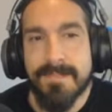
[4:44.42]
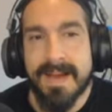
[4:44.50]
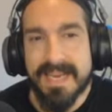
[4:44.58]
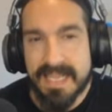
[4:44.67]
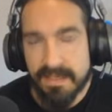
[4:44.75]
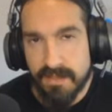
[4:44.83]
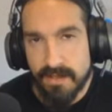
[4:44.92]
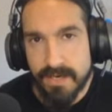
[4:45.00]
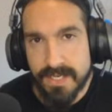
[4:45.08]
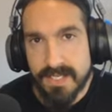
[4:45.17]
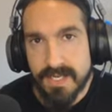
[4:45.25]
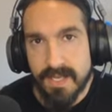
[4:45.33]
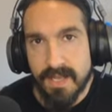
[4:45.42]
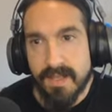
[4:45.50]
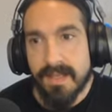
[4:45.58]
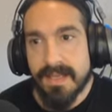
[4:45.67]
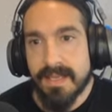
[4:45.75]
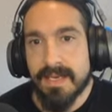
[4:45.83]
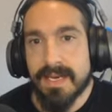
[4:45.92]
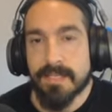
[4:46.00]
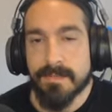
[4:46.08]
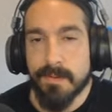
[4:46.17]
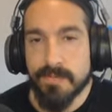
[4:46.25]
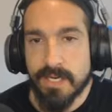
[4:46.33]
variaciones y
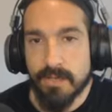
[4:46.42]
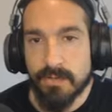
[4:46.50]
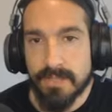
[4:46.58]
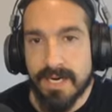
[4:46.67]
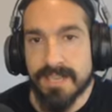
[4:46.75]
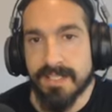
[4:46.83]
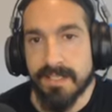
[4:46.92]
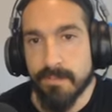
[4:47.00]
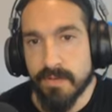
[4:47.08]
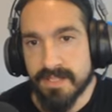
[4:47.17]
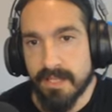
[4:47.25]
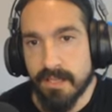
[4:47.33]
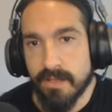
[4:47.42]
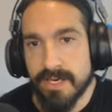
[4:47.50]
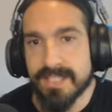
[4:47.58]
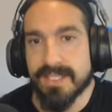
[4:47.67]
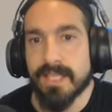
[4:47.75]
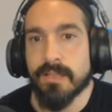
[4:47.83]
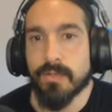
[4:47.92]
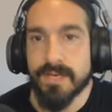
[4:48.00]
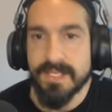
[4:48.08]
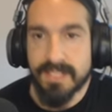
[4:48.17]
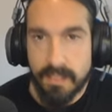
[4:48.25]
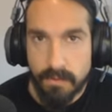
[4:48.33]
las vamos a encontrar este tipo de estaciones tanto en
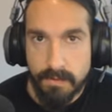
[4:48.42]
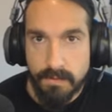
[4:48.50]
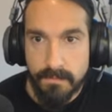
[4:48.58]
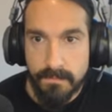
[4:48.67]
Stanton